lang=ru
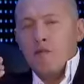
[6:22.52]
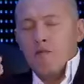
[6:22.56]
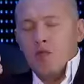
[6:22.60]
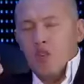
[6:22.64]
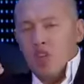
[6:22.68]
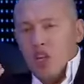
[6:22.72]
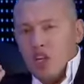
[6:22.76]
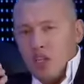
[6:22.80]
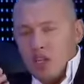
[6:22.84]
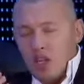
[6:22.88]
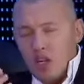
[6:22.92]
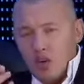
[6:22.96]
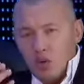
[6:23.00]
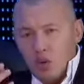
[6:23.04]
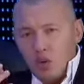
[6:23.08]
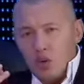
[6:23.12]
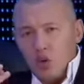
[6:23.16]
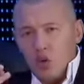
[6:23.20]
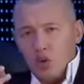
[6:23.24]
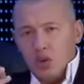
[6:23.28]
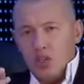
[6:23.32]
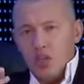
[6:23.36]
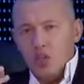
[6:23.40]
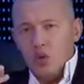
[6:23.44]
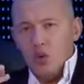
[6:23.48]
э, дорогой
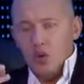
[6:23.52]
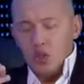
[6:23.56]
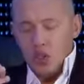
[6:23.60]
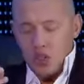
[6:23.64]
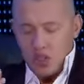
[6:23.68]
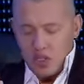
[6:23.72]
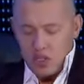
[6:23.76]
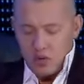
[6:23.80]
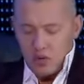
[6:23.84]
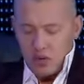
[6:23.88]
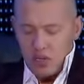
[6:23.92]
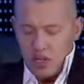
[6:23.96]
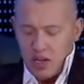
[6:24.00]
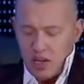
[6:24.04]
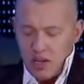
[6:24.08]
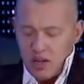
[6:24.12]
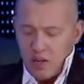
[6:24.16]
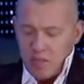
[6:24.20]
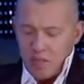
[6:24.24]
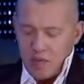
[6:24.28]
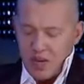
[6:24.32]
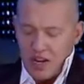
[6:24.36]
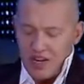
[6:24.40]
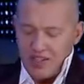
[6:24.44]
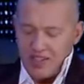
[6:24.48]
друг, ты должен сегодня
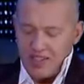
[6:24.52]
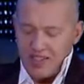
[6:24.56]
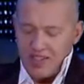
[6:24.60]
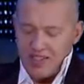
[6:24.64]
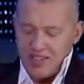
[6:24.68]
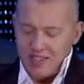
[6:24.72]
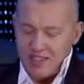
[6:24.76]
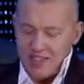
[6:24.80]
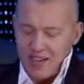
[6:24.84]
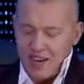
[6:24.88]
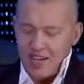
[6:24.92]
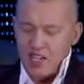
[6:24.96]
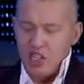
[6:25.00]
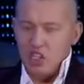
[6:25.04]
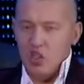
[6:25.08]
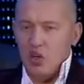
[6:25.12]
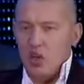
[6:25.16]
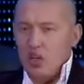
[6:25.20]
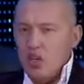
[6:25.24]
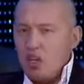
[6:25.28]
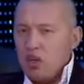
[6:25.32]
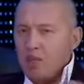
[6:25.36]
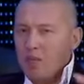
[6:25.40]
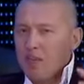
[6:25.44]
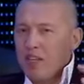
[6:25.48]
осознать,
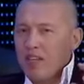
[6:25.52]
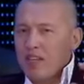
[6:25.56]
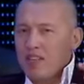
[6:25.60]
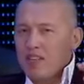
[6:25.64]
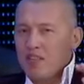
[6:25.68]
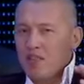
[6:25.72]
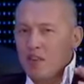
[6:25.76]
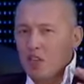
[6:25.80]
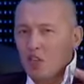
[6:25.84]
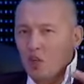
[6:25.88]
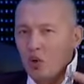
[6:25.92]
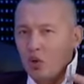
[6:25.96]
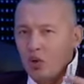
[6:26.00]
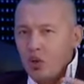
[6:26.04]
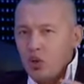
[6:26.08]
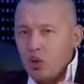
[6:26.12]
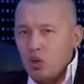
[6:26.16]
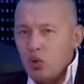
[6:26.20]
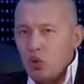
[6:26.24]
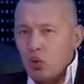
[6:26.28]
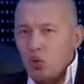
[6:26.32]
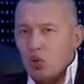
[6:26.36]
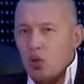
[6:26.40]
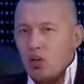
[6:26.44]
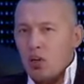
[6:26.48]
что именно Святой
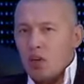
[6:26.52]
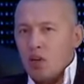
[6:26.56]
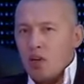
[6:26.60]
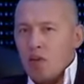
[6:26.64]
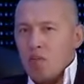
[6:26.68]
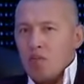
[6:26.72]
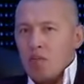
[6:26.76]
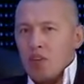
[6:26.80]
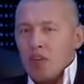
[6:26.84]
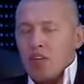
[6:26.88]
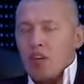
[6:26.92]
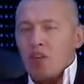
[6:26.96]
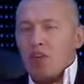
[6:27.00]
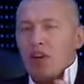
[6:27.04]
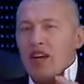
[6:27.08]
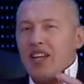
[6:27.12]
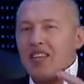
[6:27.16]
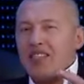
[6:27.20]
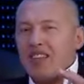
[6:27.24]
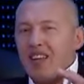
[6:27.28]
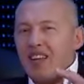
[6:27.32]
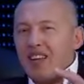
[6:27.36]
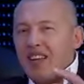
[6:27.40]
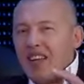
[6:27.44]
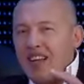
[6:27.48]
Дух –
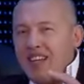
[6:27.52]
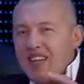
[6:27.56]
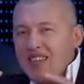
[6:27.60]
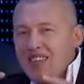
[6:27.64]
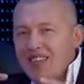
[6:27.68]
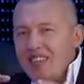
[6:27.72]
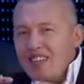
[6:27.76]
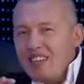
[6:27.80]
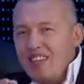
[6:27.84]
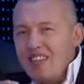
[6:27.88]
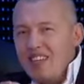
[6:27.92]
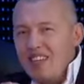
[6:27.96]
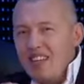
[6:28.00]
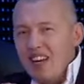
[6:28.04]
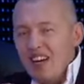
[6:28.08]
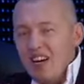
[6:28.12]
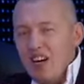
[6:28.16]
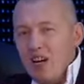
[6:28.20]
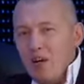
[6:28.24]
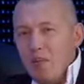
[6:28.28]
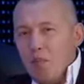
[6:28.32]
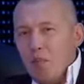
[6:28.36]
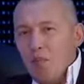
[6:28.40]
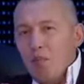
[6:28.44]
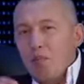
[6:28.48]
является
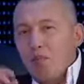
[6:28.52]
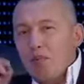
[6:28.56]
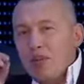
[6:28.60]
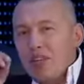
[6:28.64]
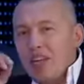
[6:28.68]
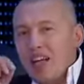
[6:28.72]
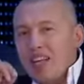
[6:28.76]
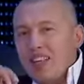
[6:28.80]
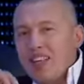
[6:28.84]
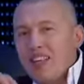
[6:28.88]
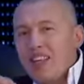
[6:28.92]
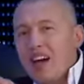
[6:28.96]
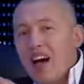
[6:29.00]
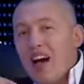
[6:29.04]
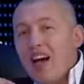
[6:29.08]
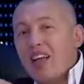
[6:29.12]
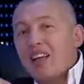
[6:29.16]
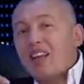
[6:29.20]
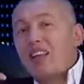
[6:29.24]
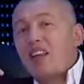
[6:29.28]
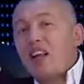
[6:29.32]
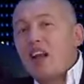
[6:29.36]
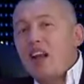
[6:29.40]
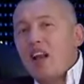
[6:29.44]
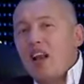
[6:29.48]
носителем плода
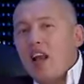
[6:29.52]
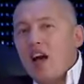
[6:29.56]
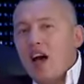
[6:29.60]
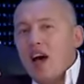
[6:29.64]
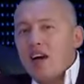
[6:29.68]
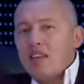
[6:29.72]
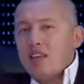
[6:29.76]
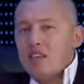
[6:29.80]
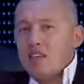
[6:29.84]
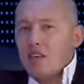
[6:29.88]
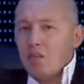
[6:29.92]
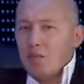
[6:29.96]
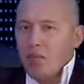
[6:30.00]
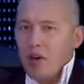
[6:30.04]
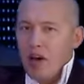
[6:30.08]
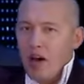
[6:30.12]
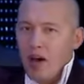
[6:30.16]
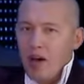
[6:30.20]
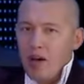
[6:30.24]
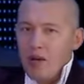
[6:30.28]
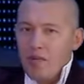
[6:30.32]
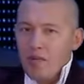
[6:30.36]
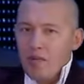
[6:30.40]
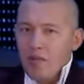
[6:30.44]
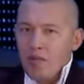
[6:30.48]
для
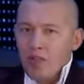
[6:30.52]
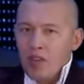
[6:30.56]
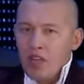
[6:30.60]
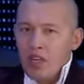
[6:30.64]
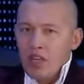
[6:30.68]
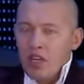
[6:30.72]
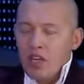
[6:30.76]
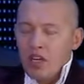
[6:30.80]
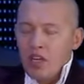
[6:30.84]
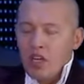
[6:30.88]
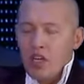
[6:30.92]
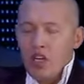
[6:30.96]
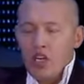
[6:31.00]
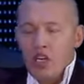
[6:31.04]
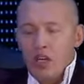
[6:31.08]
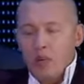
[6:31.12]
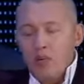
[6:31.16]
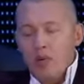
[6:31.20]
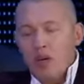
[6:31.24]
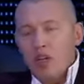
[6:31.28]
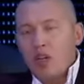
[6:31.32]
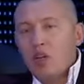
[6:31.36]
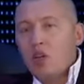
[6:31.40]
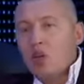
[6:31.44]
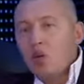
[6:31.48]
тебя. И
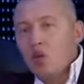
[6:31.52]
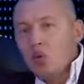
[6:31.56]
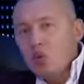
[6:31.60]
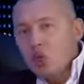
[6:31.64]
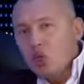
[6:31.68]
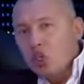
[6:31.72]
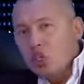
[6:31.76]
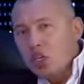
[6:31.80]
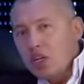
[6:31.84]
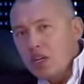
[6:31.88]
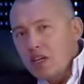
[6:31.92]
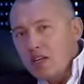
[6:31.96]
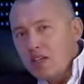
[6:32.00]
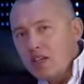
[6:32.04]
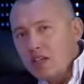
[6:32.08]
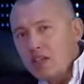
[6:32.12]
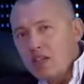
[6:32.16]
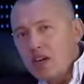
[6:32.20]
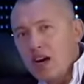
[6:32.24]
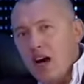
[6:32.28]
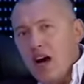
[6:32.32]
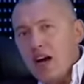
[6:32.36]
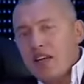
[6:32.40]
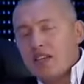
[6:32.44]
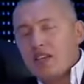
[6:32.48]
тебе нужно
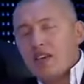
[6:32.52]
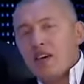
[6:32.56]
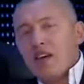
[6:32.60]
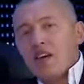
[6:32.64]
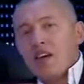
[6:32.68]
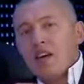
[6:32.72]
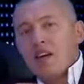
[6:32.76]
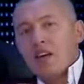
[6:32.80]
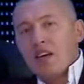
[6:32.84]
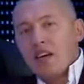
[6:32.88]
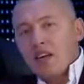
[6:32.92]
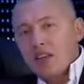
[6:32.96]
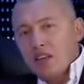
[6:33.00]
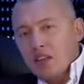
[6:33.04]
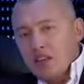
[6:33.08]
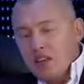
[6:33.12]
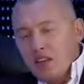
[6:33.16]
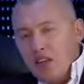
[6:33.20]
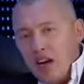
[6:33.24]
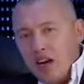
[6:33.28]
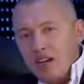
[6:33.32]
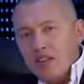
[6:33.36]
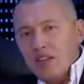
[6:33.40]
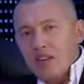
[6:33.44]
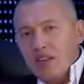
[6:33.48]
искать
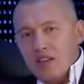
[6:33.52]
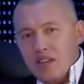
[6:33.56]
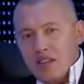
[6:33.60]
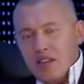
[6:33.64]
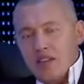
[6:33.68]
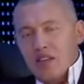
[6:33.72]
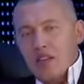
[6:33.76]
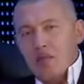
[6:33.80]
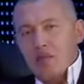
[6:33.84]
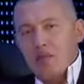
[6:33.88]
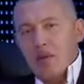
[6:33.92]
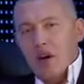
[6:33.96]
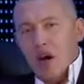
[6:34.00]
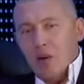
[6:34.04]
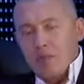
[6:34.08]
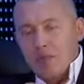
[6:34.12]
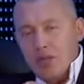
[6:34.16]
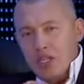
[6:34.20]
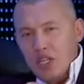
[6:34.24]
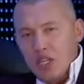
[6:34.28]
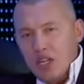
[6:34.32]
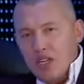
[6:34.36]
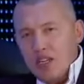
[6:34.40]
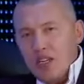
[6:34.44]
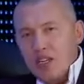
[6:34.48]
контакта с Ним,
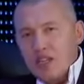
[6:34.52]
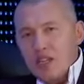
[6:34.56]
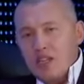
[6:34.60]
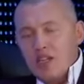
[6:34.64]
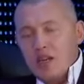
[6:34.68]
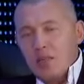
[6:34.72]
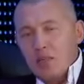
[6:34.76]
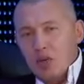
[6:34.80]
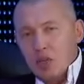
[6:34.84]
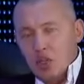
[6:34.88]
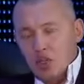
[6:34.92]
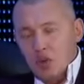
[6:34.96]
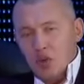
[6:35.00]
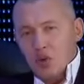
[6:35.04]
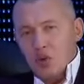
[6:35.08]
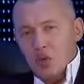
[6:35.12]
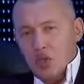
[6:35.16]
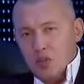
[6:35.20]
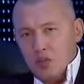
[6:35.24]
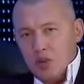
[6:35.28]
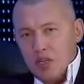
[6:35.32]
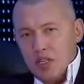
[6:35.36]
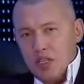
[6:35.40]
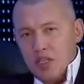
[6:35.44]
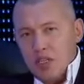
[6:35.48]
общения с Ним и
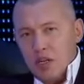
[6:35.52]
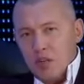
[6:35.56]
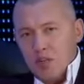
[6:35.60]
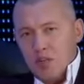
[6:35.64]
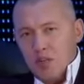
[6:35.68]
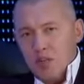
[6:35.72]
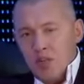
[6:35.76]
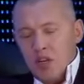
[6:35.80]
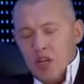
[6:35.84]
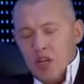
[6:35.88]
дружбы с Ним.